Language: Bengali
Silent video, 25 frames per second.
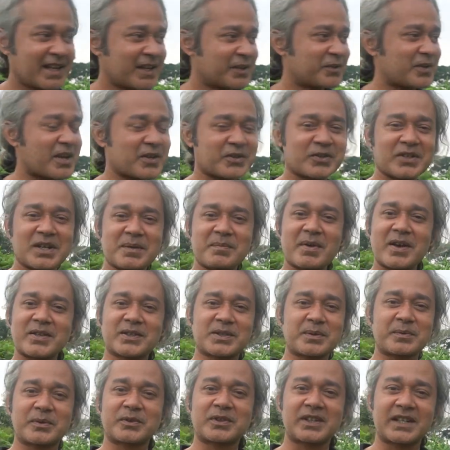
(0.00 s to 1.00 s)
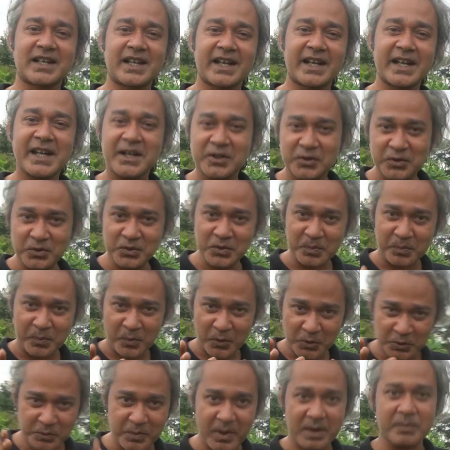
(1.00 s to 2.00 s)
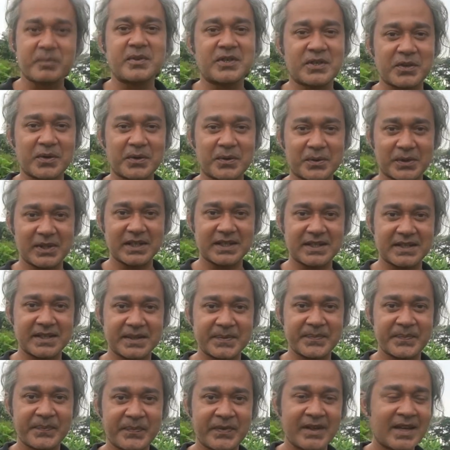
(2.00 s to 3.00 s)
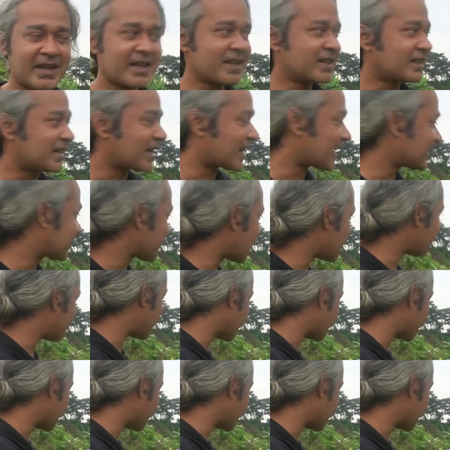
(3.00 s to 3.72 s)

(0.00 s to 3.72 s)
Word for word: কিন্তু আসলে বাস্তবতা না একটু বুঝবার বিষয় রয়েছে তারা চার